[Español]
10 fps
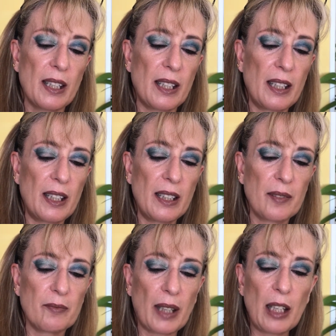
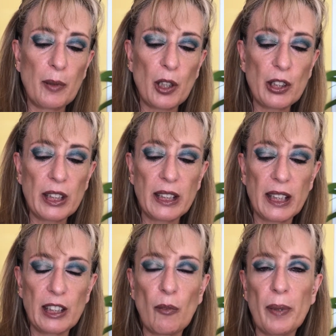Eh, a lo mejor nos
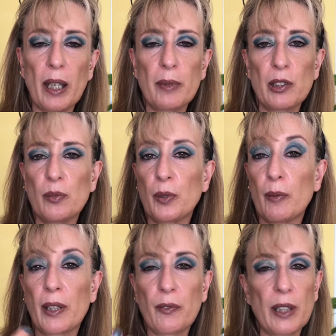interesa un pegamento un poco
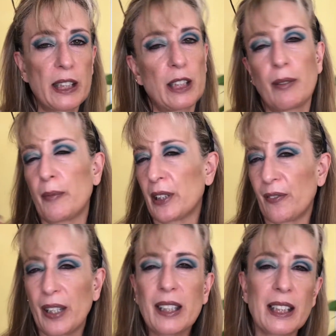más fuerte si vamos de
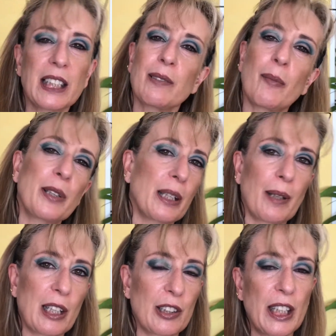fiesta, si vamos de
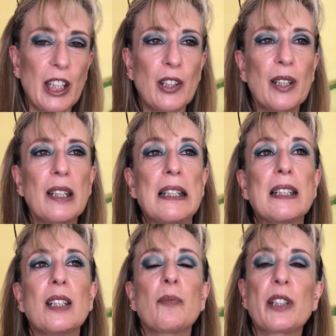bailoteo.
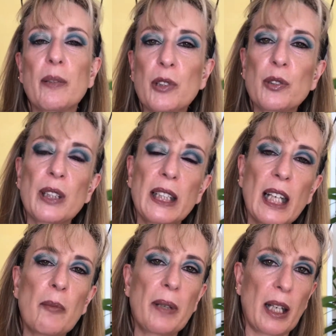Podemos
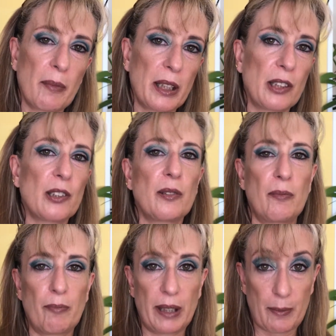utilizar pegamento
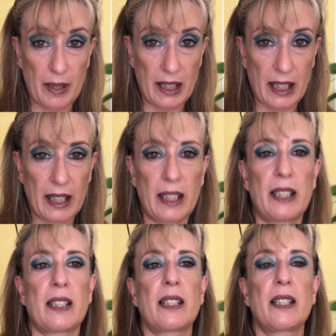para
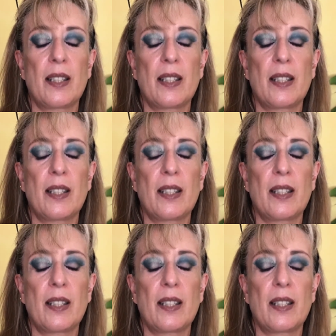pestañas.